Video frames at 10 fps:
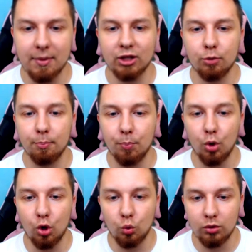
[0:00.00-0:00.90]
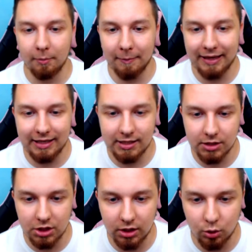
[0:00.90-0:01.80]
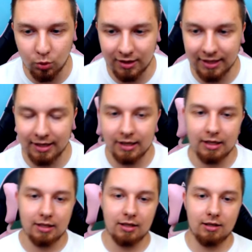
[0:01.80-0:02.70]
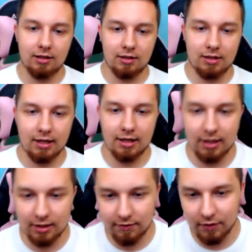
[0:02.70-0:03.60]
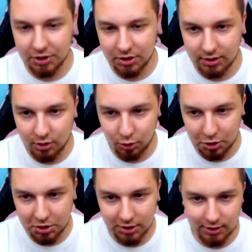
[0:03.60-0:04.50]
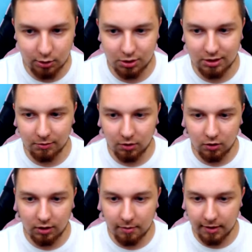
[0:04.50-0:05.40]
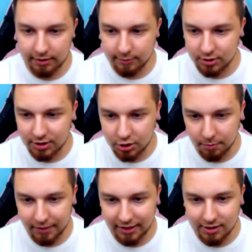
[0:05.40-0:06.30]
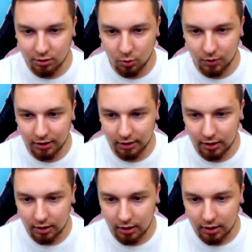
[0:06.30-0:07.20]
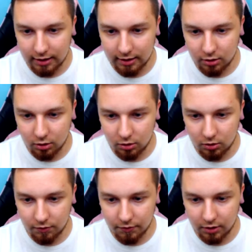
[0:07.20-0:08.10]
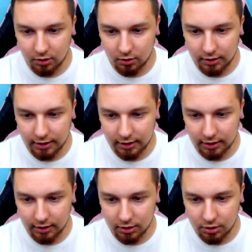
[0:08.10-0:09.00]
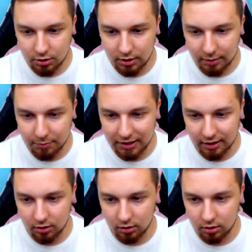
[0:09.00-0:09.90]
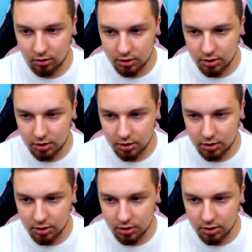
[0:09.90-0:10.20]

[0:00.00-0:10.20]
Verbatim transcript: mapka to Bone Maze, czyli kurde yy, taka właśnie z kości coś tam, tylko nie pamiętam co znaczy maze dokładnie, ale to wygląda jak jakiś labirynt.